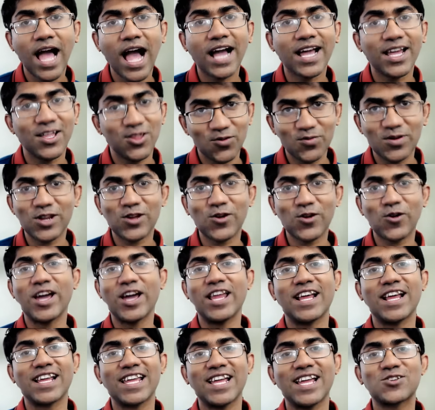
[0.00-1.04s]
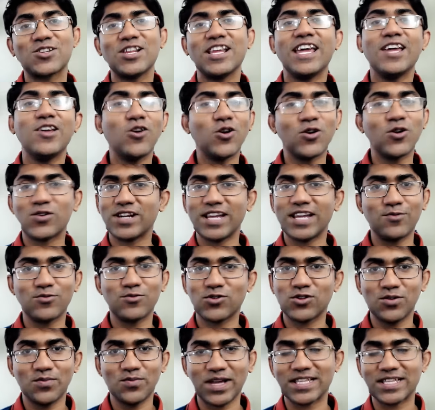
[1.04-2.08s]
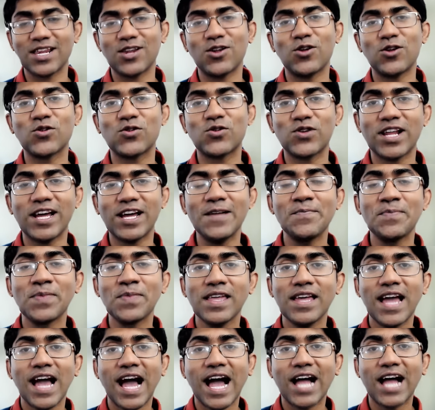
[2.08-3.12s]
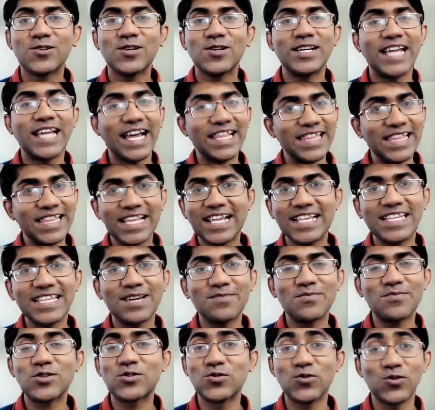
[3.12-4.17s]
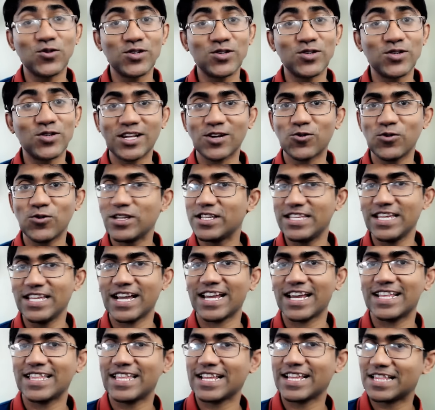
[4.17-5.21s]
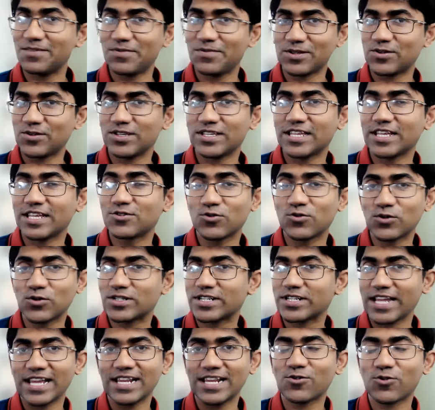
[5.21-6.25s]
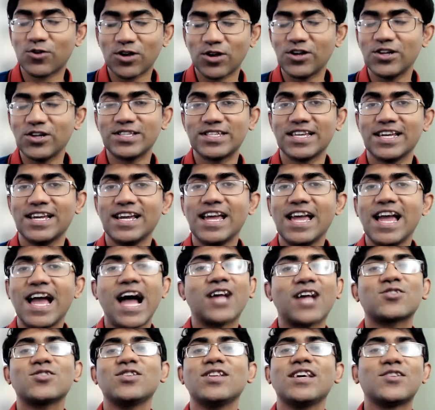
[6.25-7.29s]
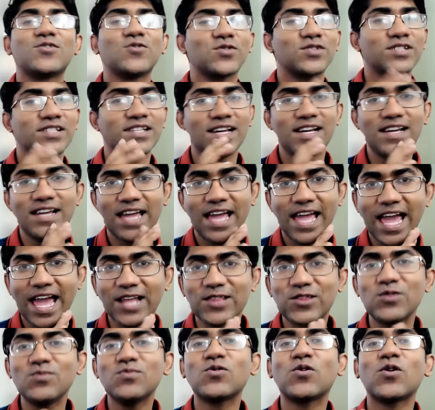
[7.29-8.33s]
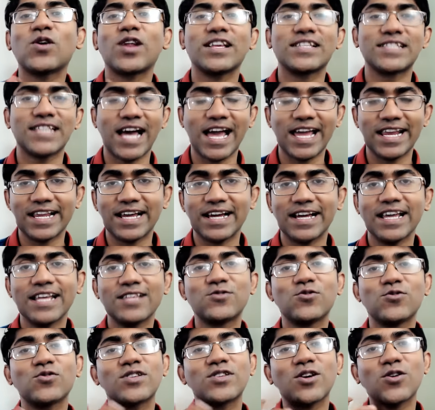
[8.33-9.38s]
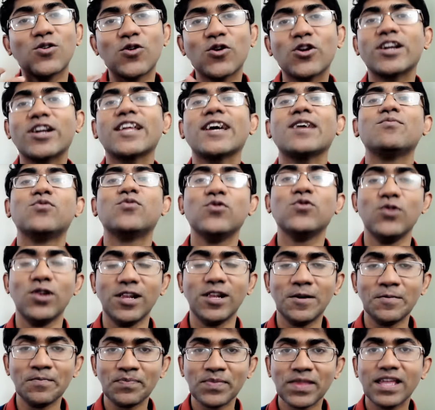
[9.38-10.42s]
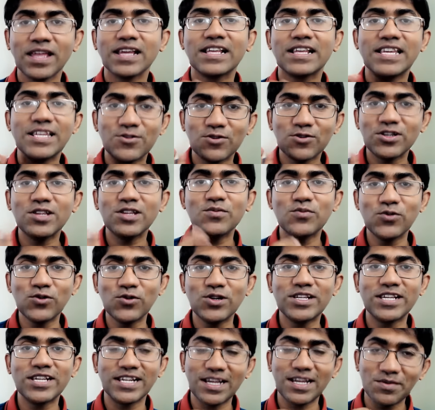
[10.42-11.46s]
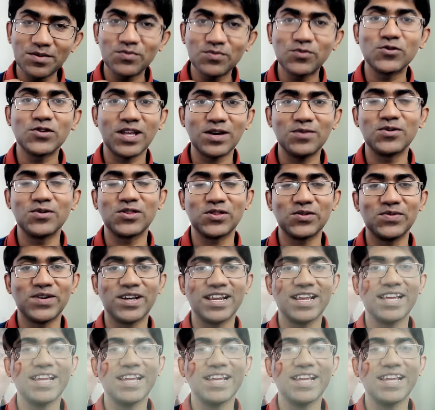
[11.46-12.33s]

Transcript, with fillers: আগে তোমাদের কয়ে রাখি আসলে এই অঙ্কটা এমন কোনো বেদালের অঙ্ক না আসলে ডান দিকে যে আমরা যোগটা করেছি এখানে দেখতে পাচ্ছ যে যোগটা এখানে করা হয়েছে আসলে এই যোগটা একদম করা যায় না এই যোগটা করাটাই ভুল কি জন্যই ভুল সেটা আমি বুঝাবো তোমারে